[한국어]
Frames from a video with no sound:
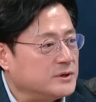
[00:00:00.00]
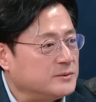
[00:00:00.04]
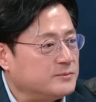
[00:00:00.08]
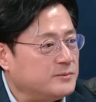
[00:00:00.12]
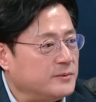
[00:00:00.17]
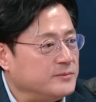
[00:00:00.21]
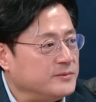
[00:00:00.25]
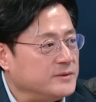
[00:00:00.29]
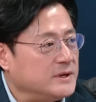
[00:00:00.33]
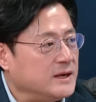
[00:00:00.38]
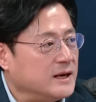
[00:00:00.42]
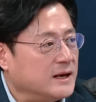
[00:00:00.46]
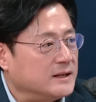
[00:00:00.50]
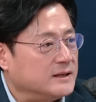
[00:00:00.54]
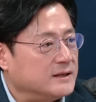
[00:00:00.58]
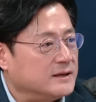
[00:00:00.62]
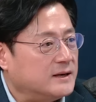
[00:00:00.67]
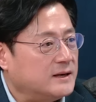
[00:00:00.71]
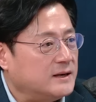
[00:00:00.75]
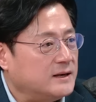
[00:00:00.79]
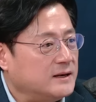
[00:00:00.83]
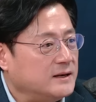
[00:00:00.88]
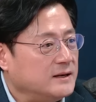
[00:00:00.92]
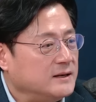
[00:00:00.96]
뽑는 게
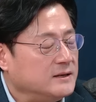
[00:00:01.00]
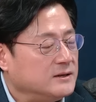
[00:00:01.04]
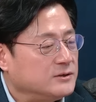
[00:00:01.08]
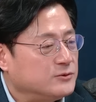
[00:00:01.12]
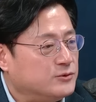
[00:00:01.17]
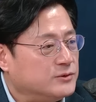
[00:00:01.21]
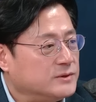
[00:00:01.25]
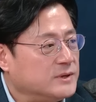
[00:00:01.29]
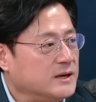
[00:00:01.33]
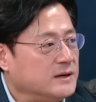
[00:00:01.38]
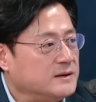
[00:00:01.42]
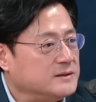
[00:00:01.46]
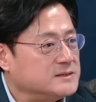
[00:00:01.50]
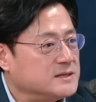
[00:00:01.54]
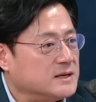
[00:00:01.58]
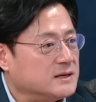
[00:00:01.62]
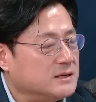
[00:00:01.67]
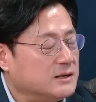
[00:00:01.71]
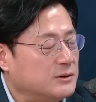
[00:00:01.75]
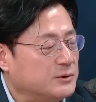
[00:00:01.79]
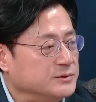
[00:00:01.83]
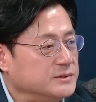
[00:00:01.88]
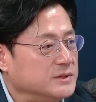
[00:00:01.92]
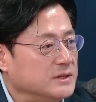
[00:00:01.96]
아니라
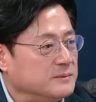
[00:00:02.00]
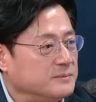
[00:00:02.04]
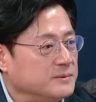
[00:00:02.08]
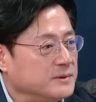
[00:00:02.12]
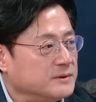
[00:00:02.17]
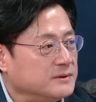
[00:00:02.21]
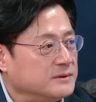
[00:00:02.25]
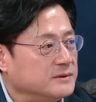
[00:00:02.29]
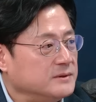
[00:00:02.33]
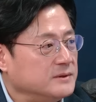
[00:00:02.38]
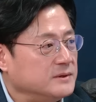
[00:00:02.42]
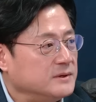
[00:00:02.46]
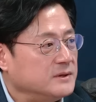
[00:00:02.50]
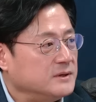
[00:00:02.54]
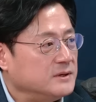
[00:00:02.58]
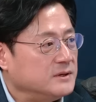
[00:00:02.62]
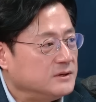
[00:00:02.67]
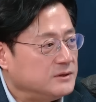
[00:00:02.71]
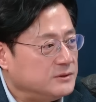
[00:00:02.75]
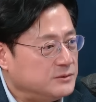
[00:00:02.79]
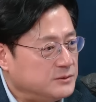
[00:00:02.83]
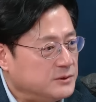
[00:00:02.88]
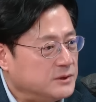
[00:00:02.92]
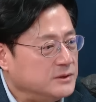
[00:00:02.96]
국회의장과 원내대표는
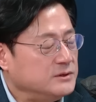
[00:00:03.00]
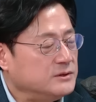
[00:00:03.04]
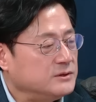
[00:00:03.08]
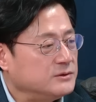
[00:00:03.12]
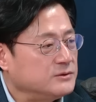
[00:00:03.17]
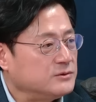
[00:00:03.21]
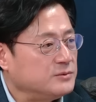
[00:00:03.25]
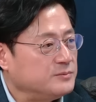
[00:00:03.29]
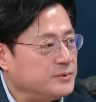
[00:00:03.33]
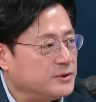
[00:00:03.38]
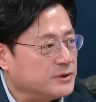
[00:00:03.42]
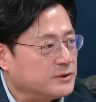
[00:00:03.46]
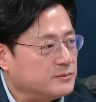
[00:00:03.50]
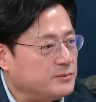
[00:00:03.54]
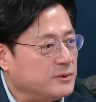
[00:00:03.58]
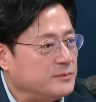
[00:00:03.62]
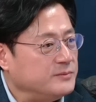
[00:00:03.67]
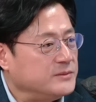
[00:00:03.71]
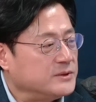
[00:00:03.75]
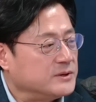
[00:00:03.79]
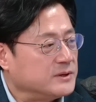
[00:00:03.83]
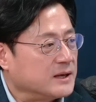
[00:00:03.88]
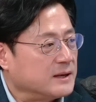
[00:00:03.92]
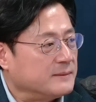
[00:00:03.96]
예. 의원들 투표로
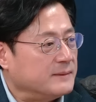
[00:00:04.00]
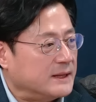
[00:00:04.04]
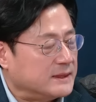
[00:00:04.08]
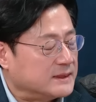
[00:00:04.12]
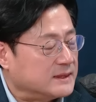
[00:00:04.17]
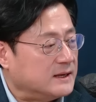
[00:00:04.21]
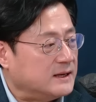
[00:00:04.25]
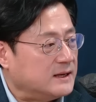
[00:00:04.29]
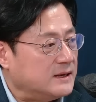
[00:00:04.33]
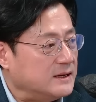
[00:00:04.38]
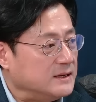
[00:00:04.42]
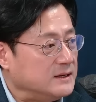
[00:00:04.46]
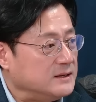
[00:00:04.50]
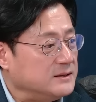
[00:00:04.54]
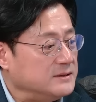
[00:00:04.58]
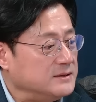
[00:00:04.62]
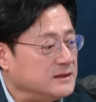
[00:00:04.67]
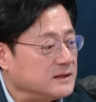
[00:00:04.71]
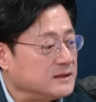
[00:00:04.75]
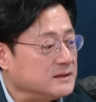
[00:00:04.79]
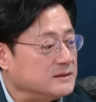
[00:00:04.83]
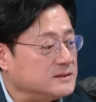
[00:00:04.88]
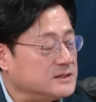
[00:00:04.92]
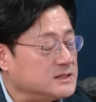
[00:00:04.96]
뽑는 게 맞다 이런
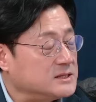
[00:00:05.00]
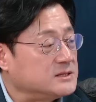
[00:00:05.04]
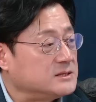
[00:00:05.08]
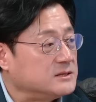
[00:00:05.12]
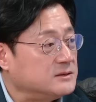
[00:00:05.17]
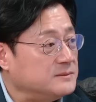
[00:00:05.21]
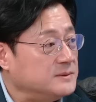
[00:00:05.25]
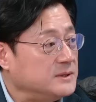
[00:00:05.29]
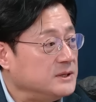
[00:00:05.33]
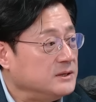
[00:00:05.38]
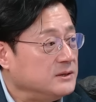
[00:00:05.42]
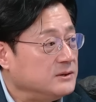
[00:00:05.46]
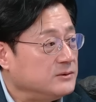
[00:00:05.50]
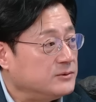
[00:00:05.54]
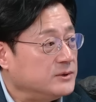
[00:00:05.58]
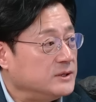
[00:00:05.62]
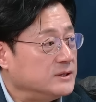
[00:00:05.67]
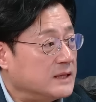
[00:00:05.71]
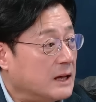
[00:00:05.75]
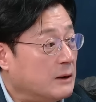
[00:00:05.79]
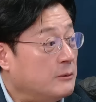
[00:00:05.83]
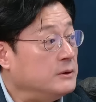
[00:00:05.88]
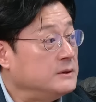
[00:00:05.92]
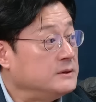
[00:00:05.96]
음. 얘기를 직접
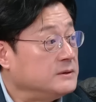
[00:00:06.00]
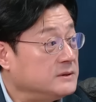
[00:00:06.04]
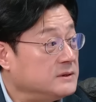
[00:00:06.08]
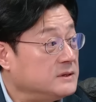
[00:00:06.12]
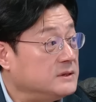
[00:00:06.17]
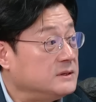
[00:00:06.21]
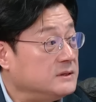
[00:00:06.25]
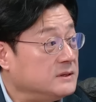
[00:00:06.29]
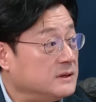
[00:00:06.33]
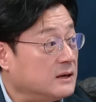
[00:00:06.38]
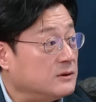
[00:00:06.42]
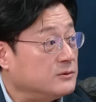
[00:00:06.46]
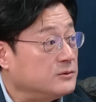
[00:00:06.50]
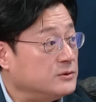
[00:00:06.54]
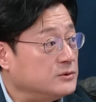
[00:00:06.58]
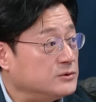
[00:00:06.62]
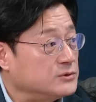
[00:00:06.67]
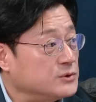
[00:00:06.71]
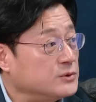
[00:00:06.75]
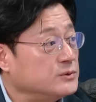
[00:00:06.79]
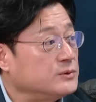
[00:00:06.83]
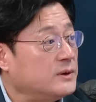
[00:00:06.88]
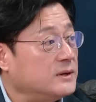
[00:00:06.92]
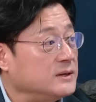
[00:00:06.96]
우리
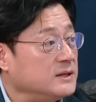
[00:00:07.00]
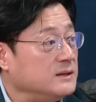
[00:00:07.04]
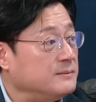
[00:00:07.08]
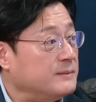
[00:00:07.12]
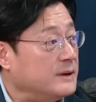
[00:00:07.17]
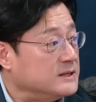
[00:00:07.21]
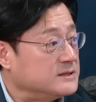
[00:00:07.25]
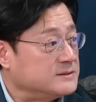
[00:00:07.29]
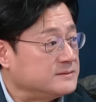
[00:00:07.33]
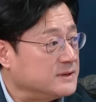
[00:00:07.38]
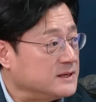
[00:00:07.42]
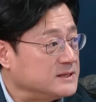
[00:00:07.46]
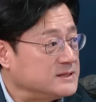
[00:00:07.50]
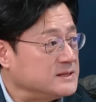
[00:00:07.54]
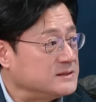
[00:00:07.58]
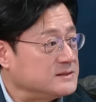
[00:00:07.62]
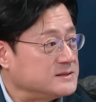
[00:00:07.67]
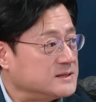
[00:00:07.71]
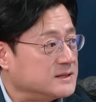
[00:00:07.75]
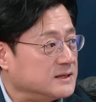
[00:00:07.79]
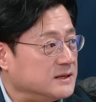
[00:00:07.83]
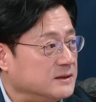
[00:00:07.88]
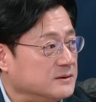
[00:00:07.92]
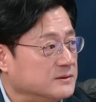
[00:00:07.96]
당원들하고 소통할 때 말씀을
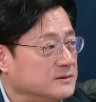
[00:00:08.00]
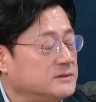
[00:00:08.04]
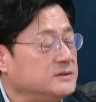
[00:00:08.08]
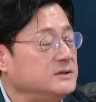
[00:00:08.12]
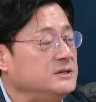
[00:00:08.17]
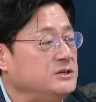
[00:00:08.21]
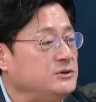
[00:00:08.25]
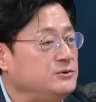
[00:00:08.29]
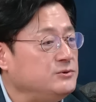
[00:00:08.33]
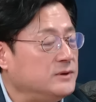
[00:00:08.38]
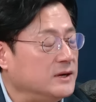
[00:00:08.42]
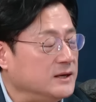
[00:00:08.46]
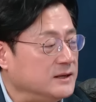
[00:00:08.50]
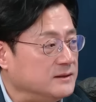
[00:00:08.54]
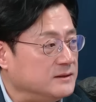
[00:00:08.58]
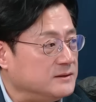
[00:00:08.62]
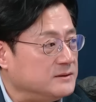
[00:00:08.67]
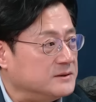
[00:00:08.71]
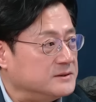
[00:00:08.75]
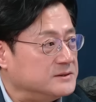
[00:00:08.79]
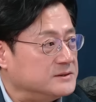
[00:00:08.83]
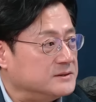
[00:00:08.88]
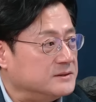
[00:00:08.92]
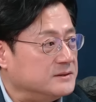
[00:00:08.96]
하셨잖아요. 네, 그 네. 이유가
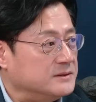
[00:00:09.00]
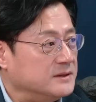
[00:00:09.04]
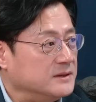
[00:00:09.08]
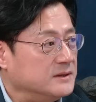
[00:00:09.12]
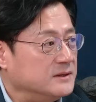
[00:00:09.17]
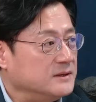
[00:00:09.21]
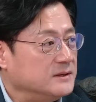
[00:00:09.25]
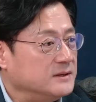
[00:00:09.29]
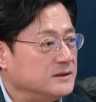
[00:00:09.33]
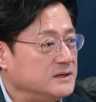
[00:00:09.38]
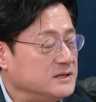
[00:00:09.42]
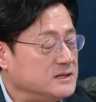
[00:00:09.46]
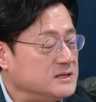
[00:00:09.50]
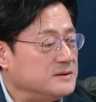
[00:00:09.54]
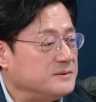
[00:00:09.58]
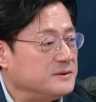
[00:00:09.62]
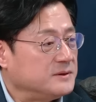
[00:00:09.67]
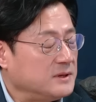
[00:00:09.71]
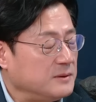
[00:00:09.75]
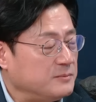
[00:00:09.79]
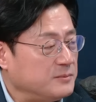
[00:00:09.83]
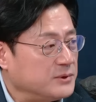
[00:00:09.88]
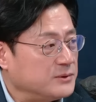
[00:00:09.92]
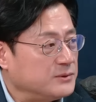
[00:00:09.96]
있는 거죠. 예.
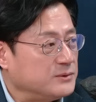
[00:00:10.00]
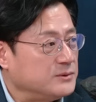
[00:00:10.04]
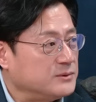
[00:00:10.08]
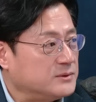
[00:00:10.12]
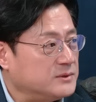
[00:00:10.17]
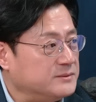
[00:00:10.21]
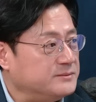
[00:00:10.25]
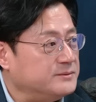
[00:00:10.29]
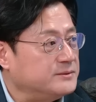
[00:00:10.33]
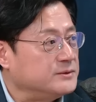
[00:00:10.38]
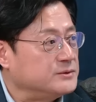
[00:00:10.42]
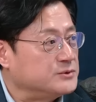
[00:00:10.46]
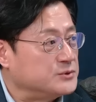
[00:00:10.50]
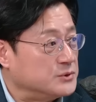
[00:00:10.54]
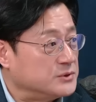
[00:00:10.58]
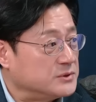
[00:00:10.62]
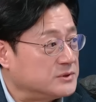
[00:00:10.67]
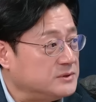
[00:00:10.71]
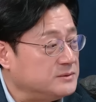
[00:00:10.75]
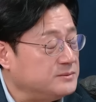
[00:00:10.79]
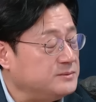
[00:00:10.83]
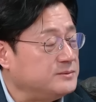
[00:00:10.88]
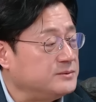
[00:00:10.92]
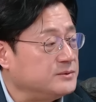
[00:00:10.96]
이재명 대표도 그분을 조,
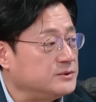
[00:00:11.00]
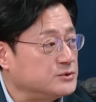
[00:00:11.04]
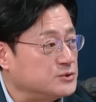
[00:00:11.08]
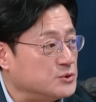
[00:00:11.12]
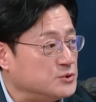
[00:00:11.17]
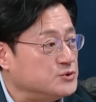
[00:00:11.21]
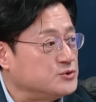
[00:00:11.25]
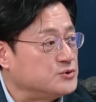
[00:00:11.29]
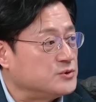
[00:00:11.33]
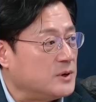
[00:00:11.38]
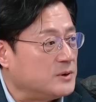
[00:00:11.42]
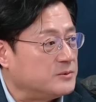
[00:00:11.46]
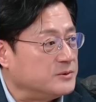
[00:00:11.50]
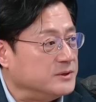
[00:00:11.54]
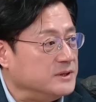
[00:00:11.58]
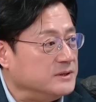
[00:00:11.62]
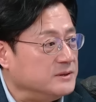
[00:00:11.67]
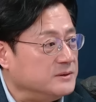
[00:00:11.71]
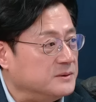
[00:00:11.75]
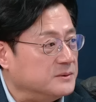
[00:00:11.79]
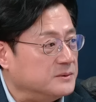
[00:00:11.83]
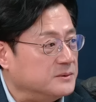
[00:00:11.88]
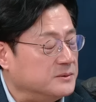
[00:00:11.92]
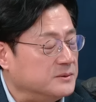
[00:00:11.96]
그 부분을 음. 존중하고
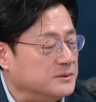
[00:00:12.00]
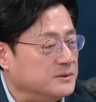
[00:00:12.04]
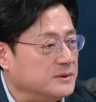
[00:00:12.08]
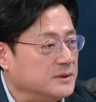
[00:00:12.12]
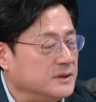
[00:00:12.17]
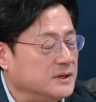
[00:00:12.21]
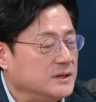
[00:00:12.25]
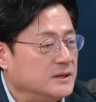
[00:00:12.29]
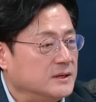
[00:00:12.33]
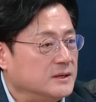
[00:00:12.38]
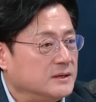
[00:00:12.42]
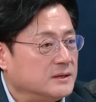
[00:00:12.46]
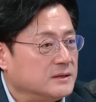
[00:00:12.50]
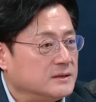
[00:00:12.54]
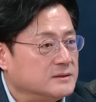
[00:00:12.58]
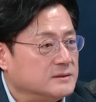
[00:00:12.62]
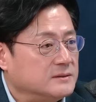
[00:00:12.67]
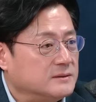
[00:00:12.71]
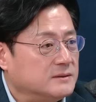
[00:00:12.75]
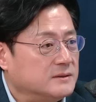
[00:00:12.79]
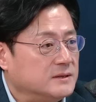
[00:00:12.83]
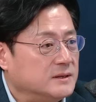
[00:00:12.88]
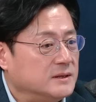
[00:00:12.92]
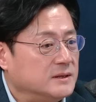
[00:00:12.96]
있는 거고
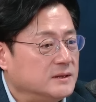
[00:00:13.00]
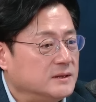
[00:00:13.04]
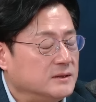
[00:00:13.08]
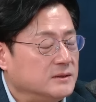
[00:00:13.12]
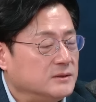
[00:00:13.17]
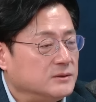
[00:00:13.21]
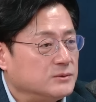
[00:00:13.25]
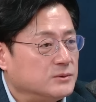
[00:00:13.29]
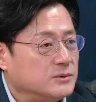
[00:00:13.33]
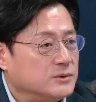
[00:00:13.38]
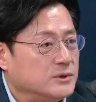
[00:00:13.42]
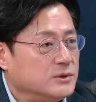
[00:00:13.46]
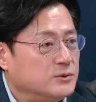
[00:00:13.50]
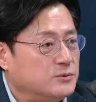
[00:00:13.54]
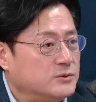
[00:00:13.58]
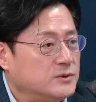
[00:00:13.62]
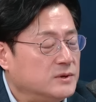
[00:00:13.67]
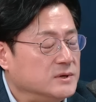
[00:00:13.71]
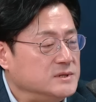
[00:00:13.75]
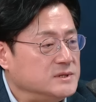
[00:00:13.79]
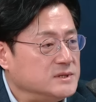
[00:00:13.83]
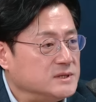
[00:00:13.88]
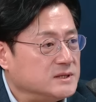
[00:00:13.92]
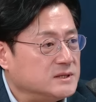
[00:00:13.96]
그래서 도리어
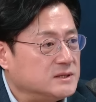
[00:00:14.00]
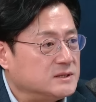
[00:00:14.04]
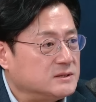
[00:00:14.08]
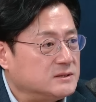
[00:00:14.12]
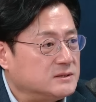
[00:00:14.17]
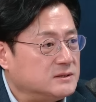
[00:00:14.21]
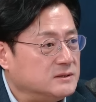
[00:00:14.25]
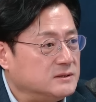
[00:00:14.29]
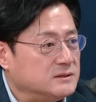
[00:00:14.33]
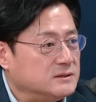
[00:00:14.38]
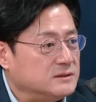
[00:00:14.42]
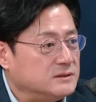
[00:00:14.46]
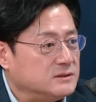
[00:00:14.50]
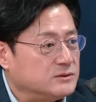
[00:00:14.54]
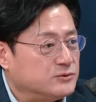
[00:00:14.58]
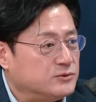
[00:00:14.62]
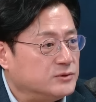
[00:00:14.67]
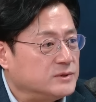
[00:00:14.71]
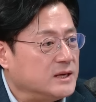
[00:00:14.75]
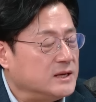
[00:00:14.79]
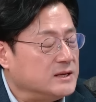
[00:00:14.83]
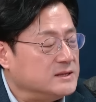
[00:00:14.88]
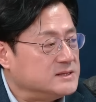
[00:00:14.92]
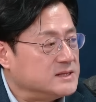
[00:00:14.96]
우원식 그
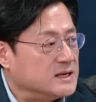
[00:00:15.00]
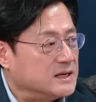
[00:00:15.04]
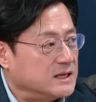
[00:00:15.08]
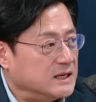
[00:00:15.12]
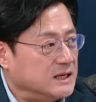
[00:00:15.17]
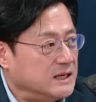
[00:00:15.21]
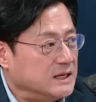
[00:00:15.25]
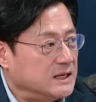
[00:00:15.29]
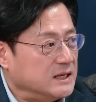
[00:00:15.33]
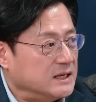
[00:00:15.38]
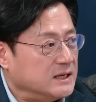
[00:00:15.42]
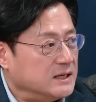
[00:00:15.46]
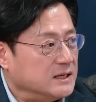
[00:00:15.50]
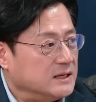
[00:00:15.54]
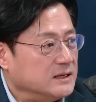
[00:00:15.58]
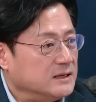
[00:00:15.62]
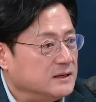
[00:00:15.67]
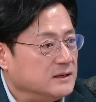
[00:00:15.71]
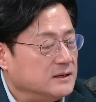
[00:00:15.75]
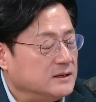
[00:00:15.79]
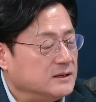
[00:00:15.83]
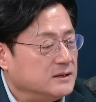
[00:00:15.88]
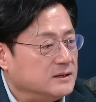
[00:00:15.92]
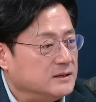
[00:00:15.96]
국회의장이
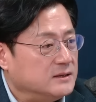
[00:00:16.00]
네.